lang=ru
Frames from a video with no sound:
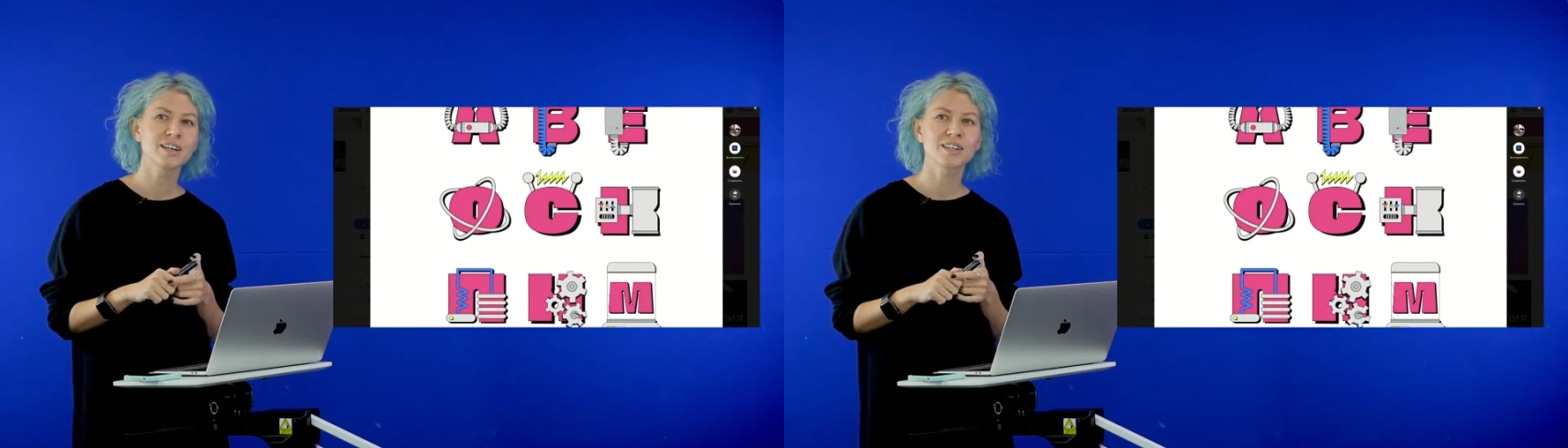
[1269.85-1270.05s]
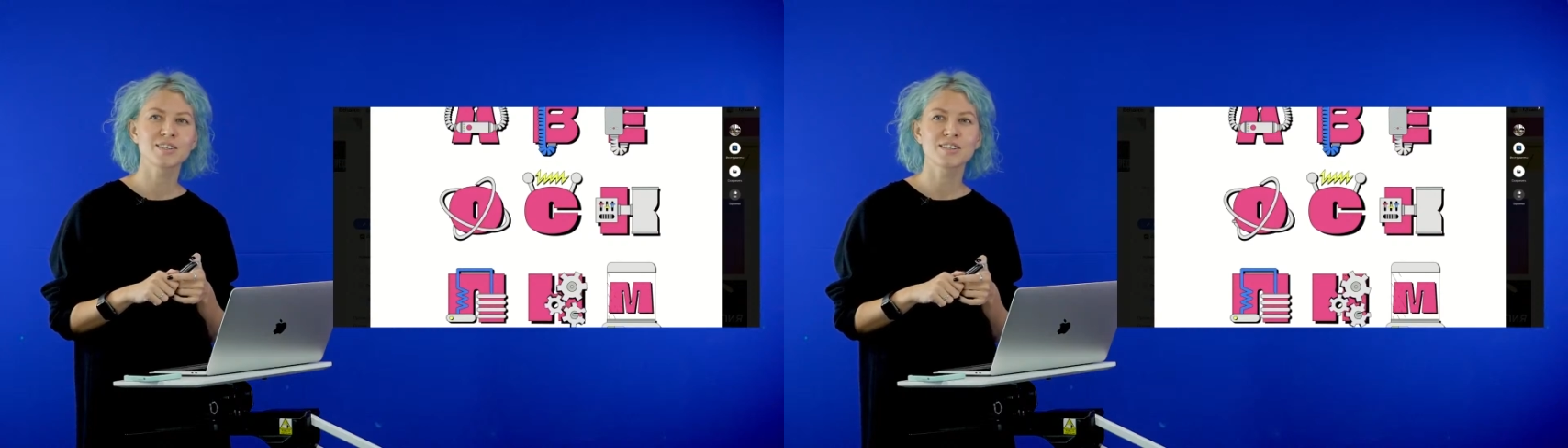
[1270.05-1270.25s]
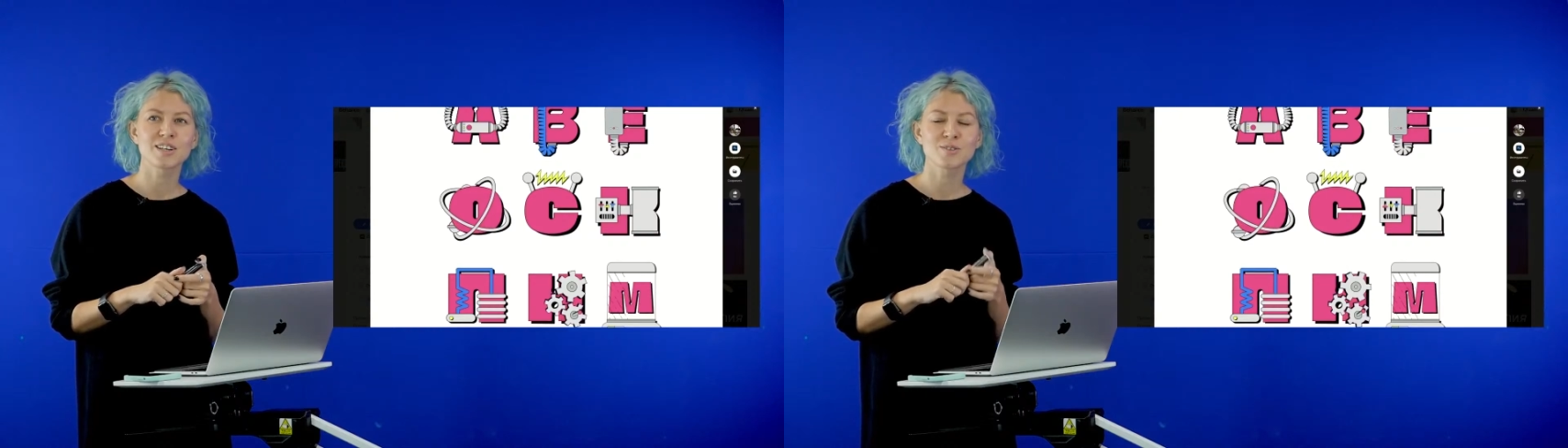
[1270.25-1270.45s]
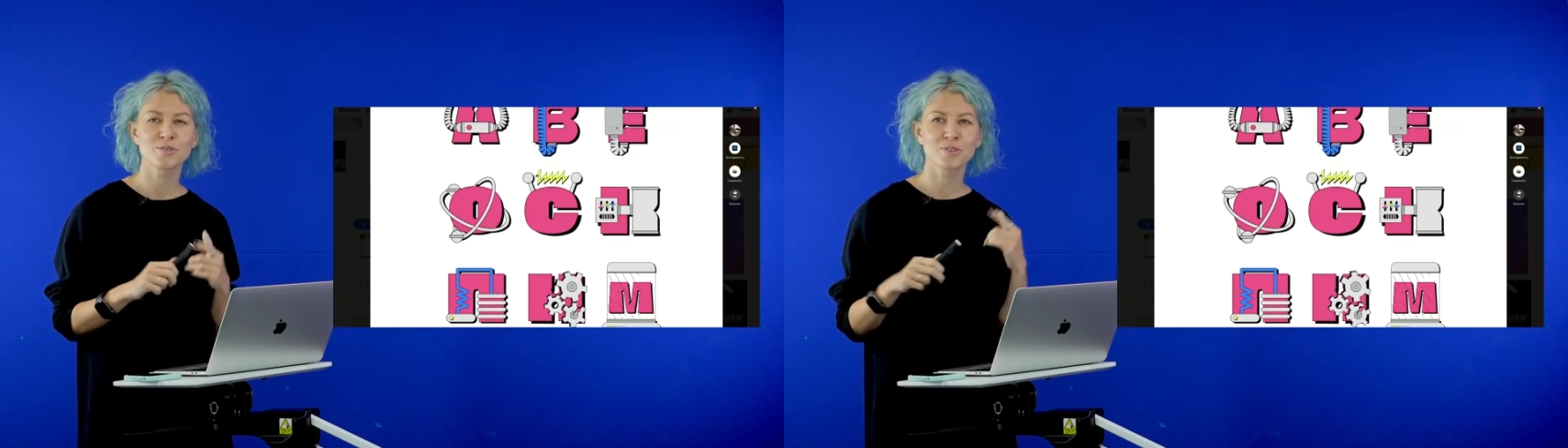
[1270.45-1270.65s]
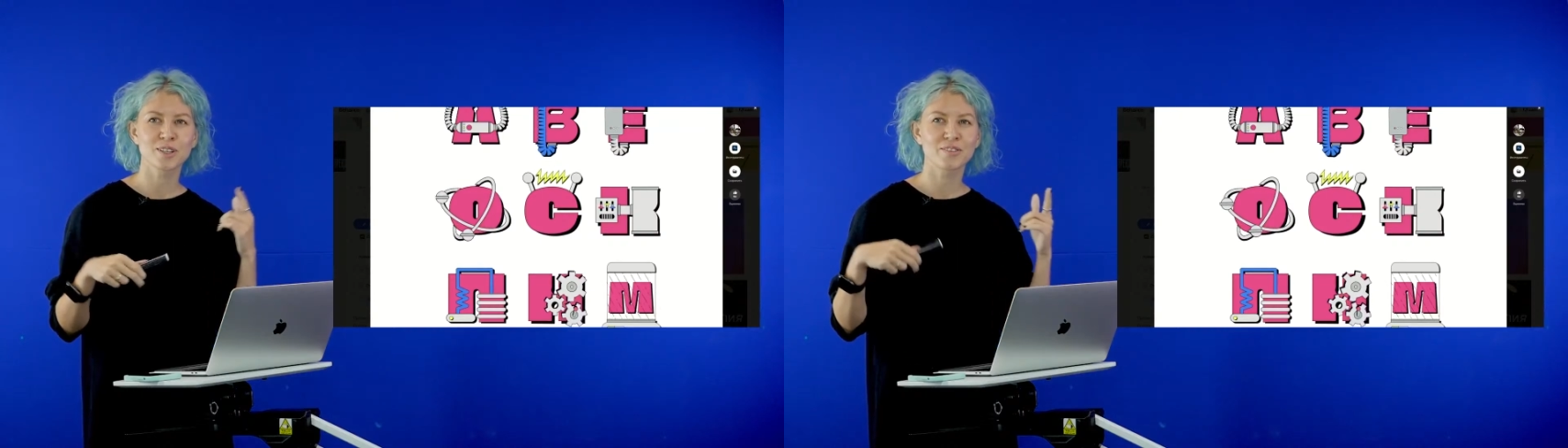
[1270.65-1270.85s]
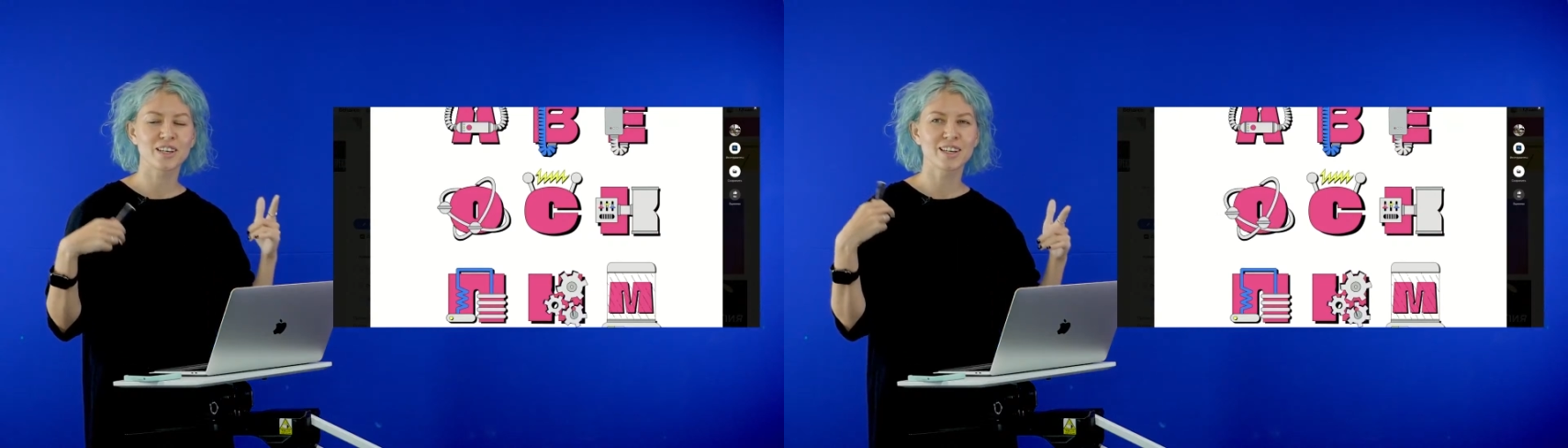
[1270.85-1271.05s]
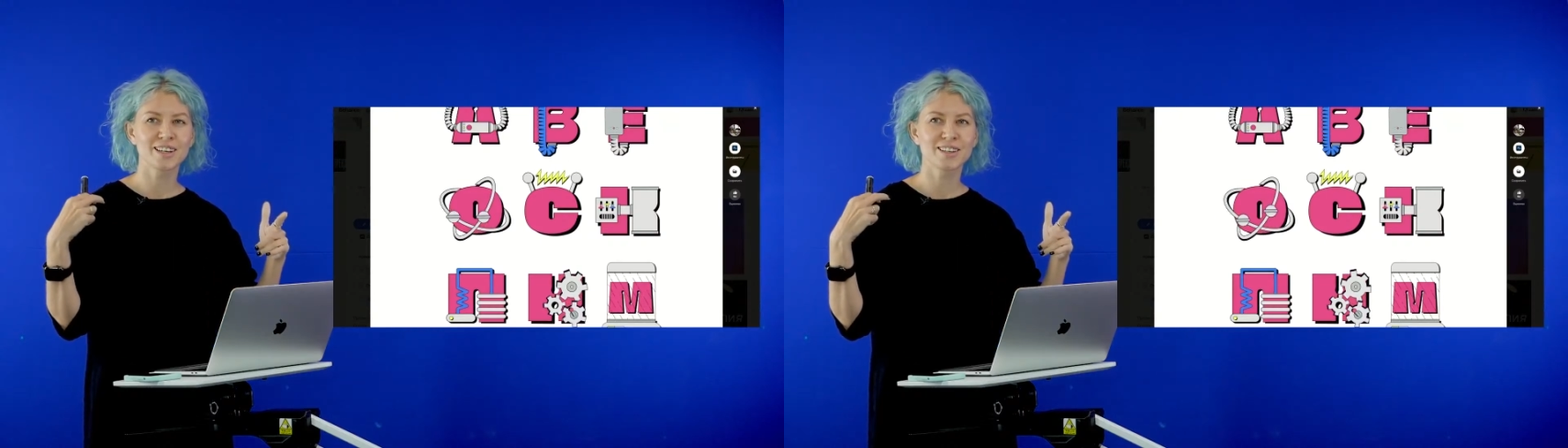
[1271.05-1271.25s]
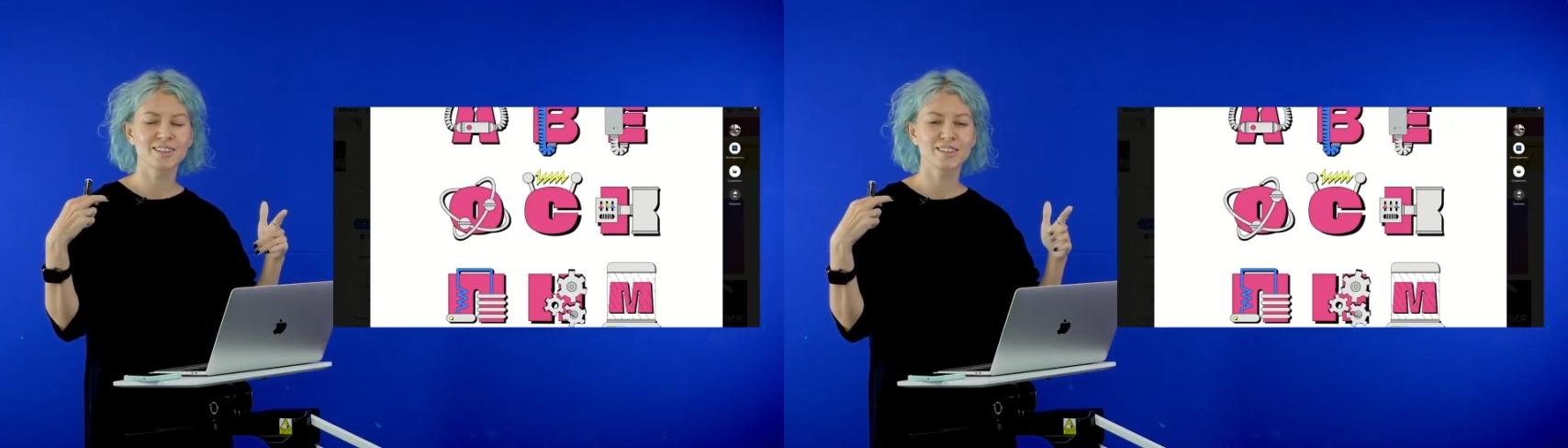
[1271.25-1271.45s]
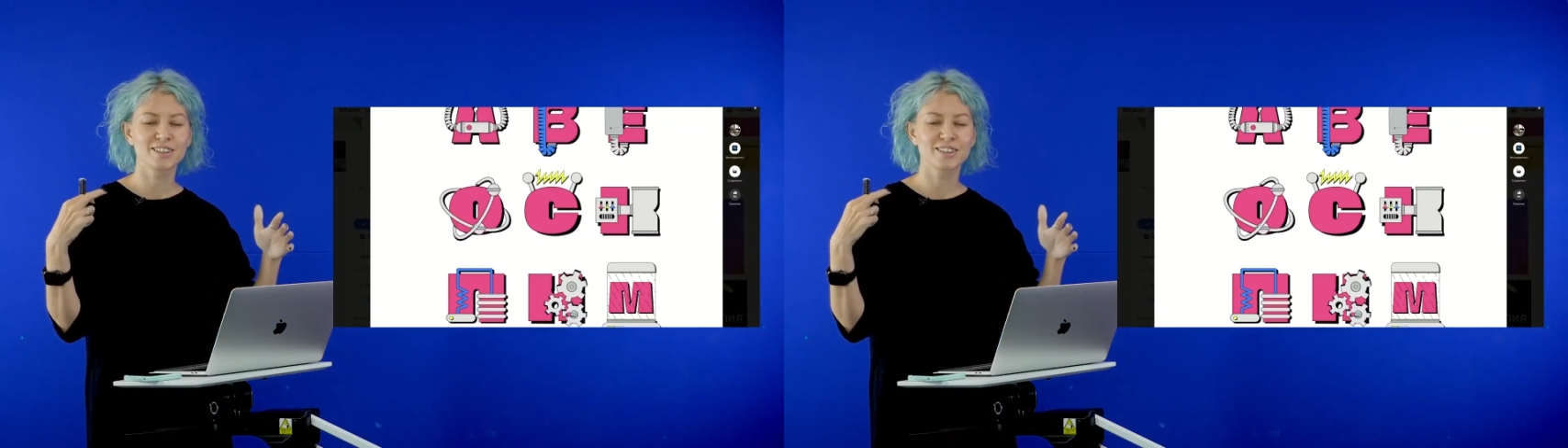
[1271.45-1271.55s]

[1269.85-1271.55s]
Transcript: я сразу в голове э,